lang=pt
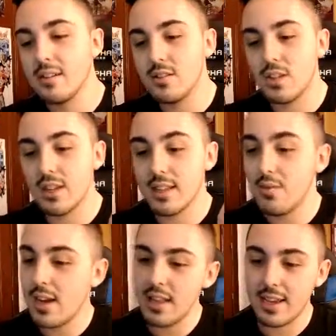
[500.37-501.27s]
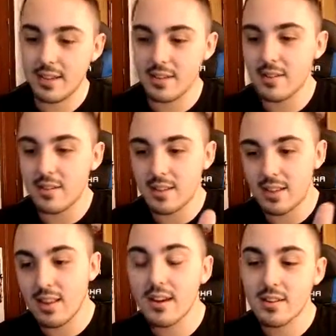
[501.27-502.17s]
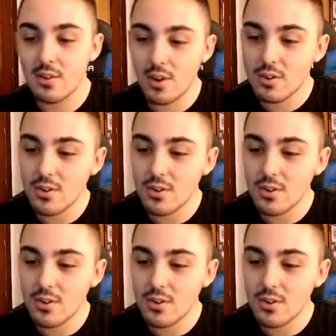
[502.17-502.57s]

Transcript: Já ganhei um LR. Claro que não é o que eu